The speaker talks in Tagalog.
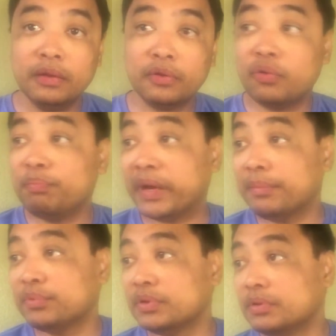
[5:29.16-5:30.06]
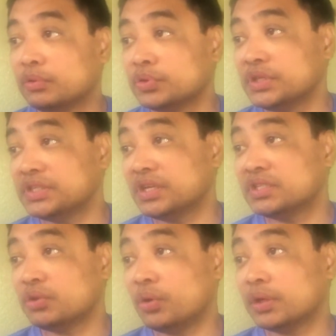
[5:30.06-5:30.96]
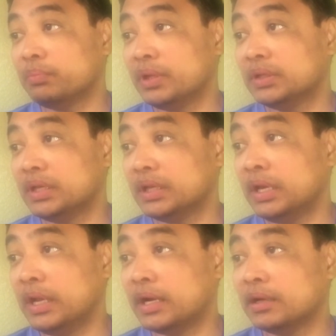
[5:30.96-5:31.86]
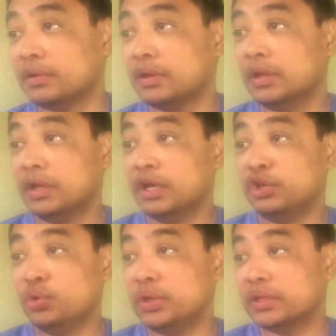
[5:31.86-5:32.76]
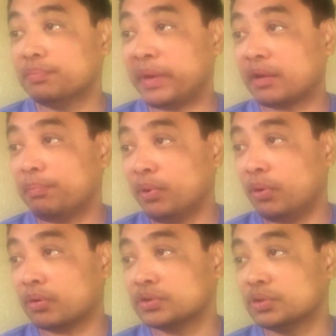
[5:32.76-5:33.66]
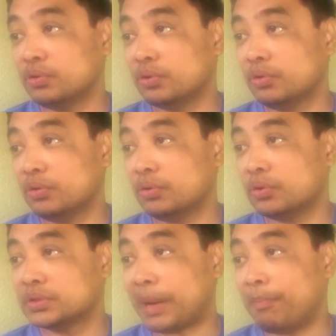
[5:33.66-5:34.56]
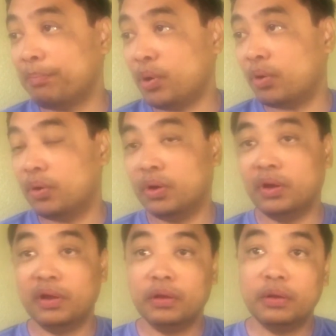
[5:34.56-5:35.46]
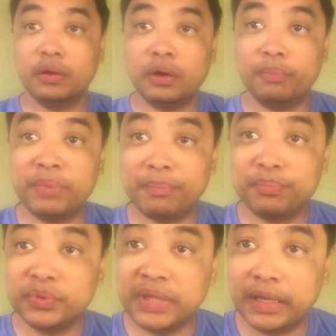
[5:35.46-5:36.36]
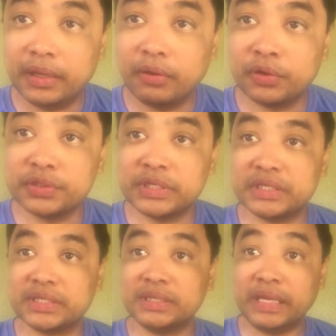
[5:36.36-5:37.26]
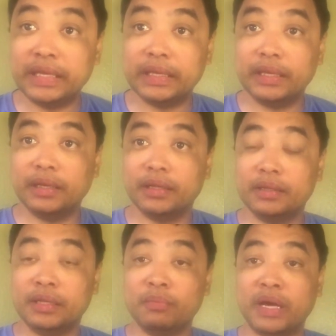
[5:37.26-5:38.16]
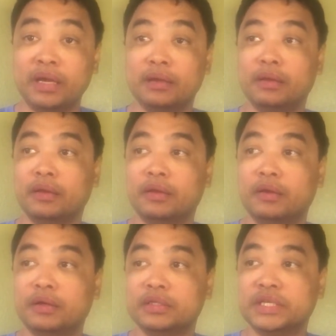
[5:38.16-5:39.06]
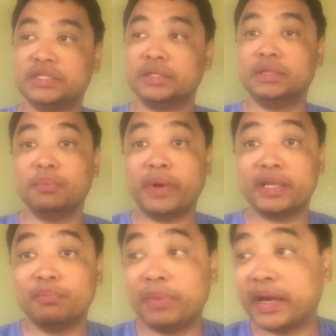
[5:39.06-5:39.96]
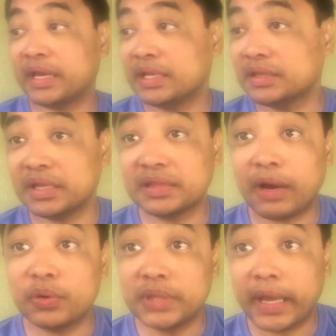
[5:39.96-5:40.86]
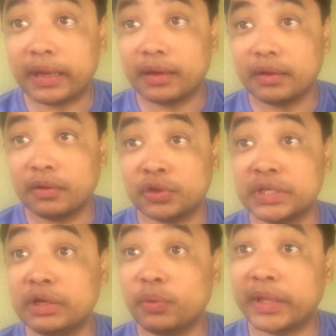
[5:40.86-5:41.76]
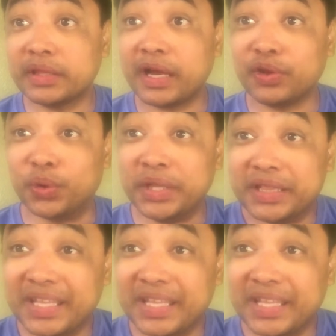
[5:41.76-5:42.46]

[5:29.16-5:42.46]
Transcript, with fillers: Kung 5 to 6 story building, ilang unit per floor? Siguro 10 o 50 o 60, di ba? 60 divide by 3,000 o 50 ang unit.